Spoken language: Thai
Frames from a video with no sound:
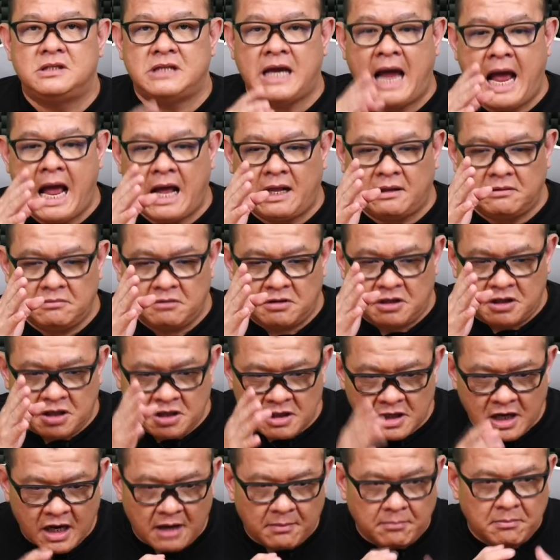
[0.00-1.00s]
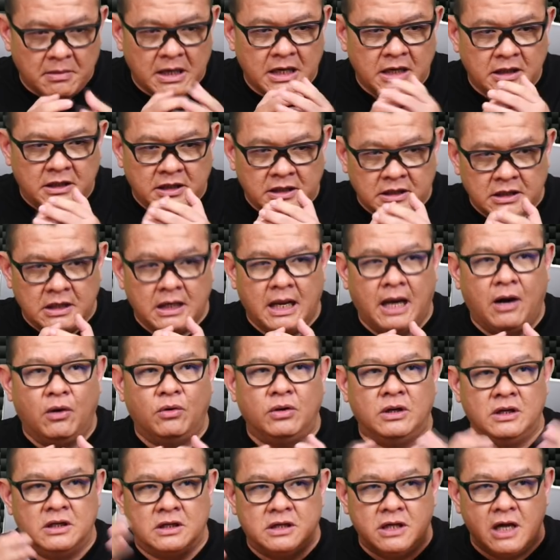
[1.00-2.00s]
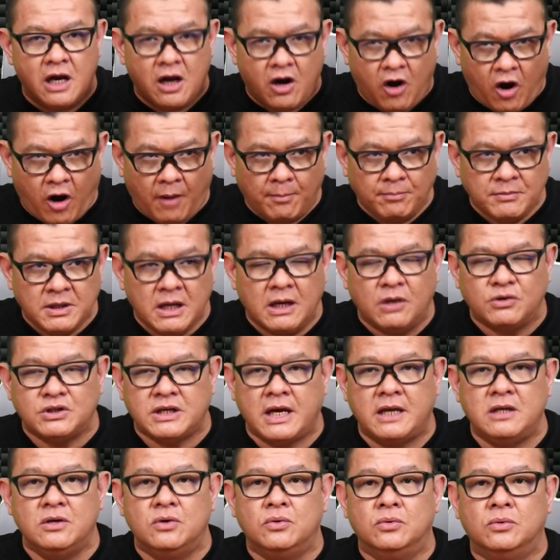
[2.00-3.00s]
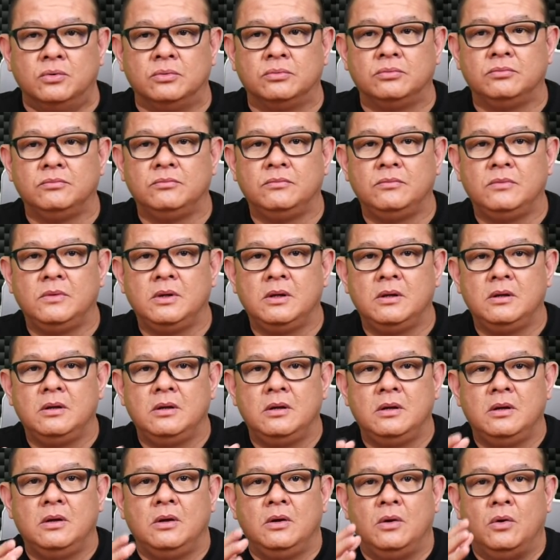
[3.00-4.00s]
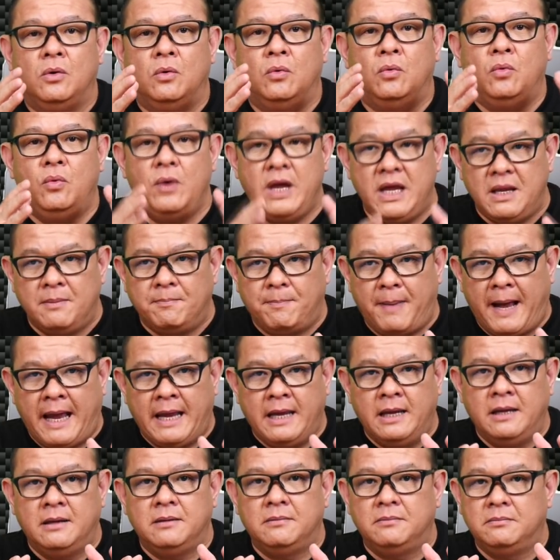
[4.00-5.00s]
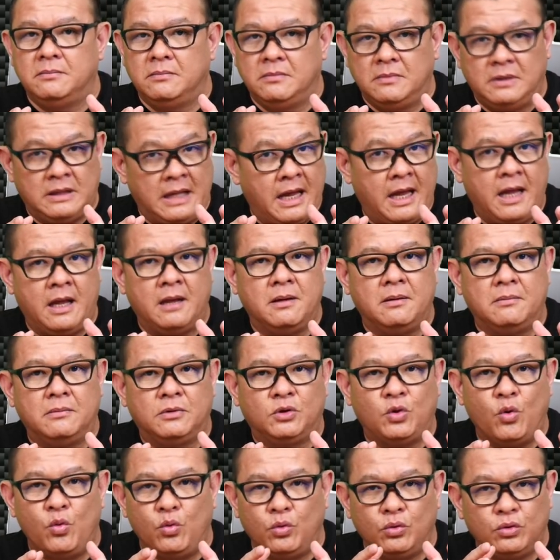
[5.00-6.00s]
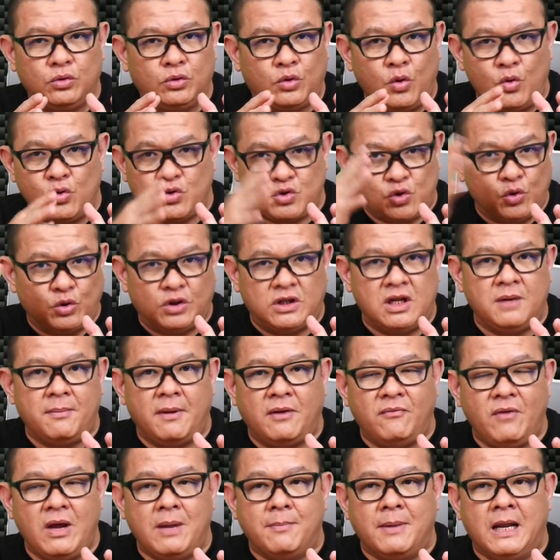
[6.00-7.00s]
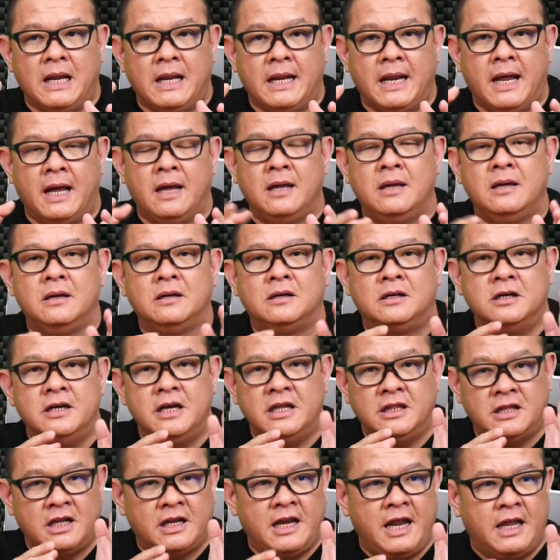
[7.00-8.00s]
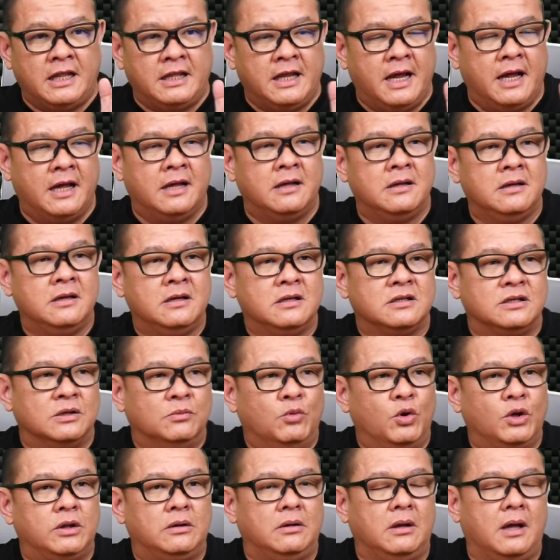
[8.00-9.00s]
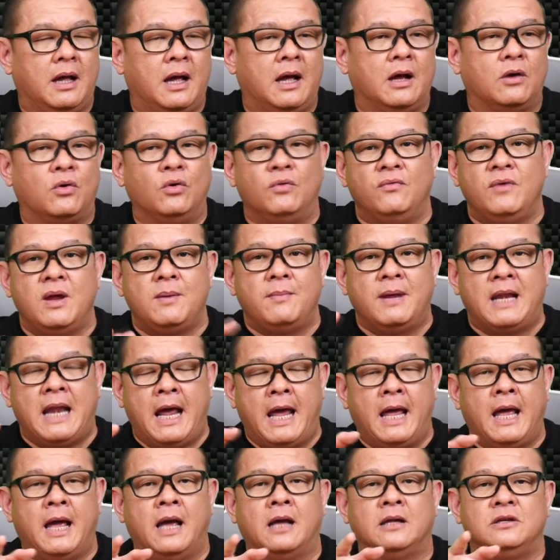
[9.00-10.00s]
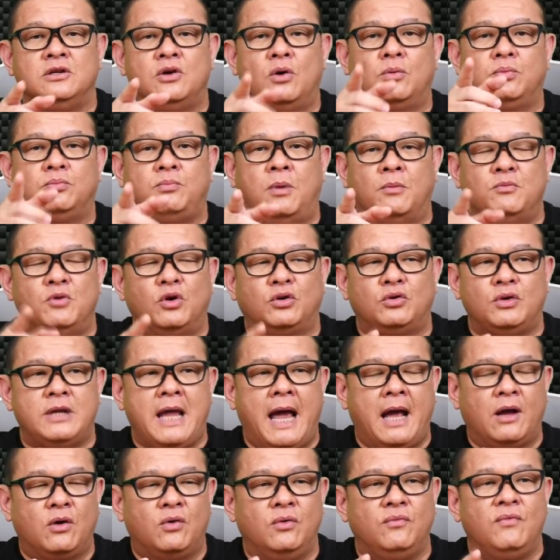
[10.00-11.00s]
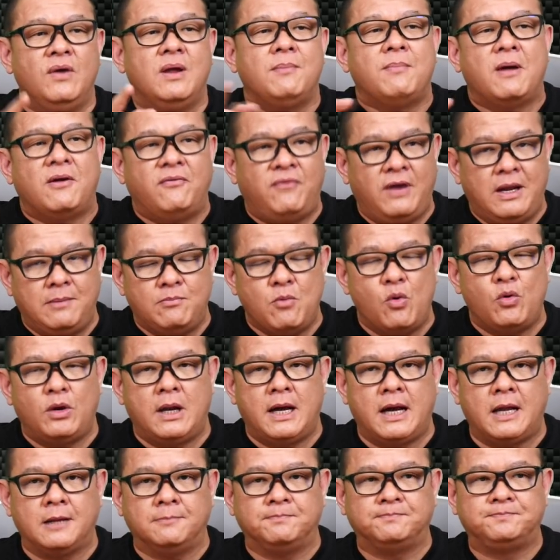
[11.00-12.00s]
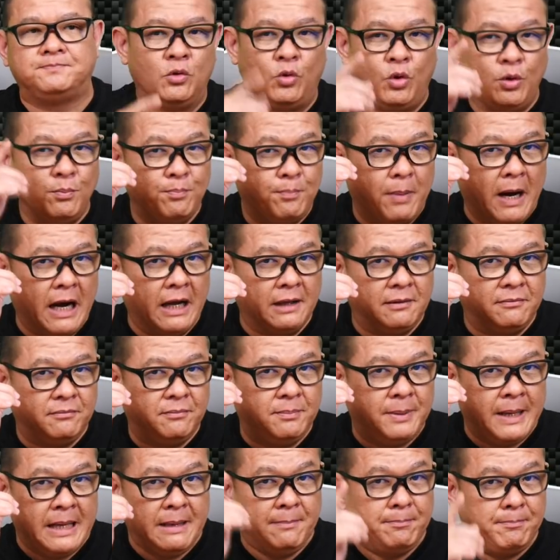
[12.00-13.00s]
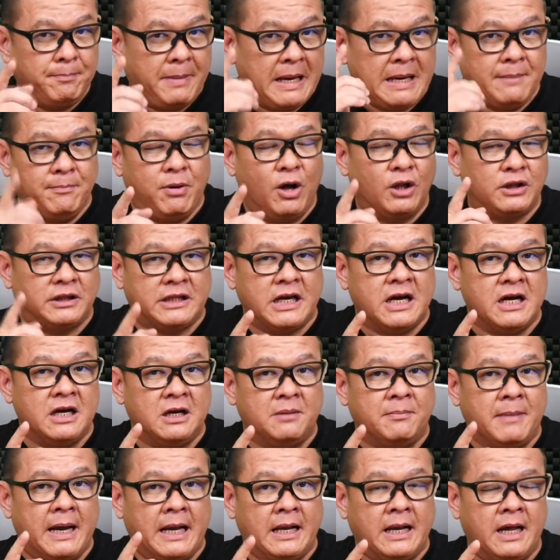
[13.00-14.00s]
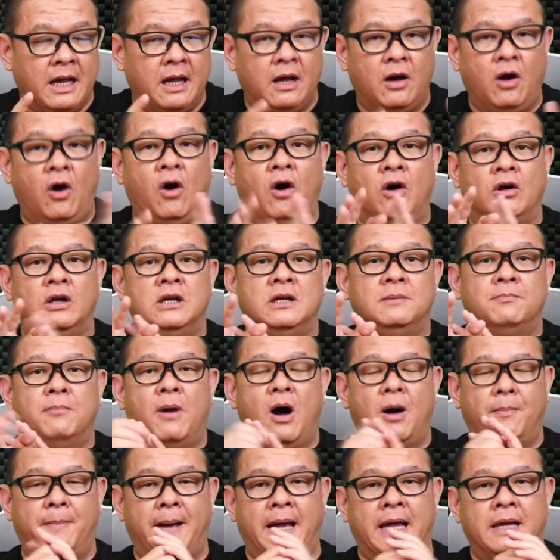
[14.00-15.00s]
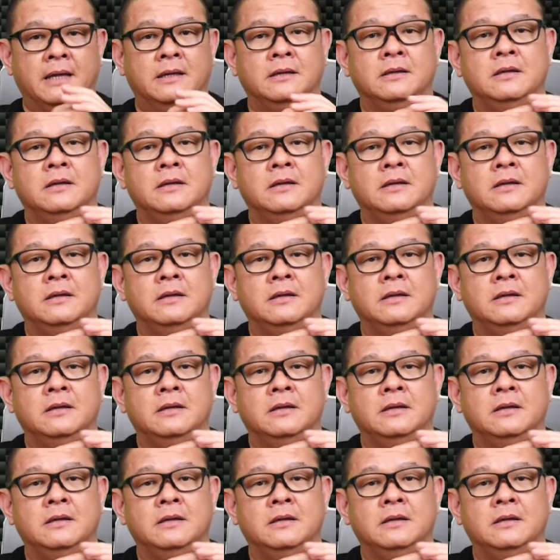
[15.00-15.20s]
จากเครื่องมือถือเราหรือเครื่องคอมที่เราใช้อยู่ วิ่งไปนะทุกทุกจุดที่มันวิ่งไปเลยนะ คืออินเทอร์เน็ตเนี่ยสมมติอ่า คุณวิ่งไปไหนอะยก ผมยกตัวอย่างคุณวิ่งไป Facebook แล้วกัน คุณเปิดพิงปิงพอตเตอร์ขึ้นมานะอ๋อลืมบอกไป